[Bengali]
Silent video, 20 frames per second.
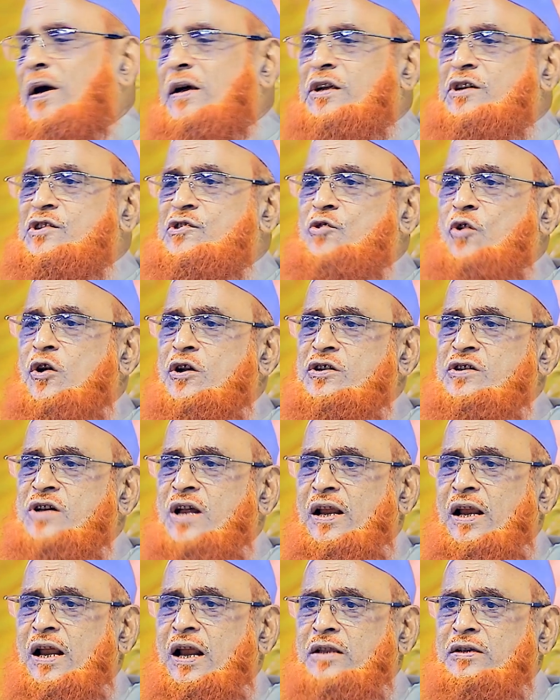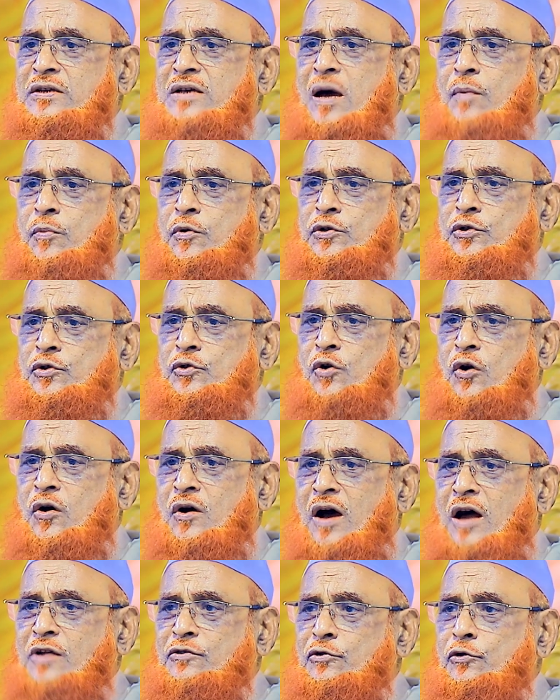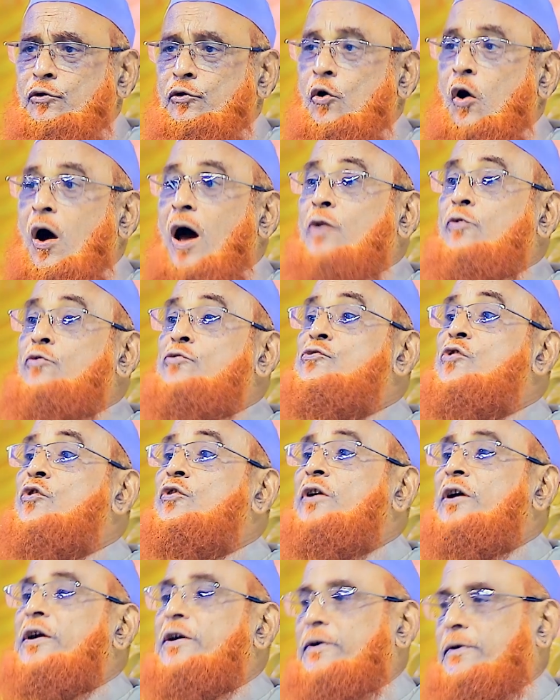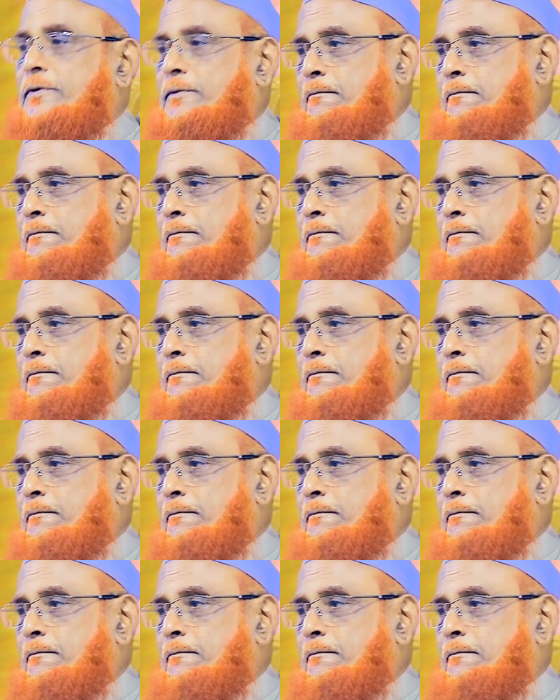বাকি সংসারের যাবতীয় কাজ হইল আনুষঙ্গিক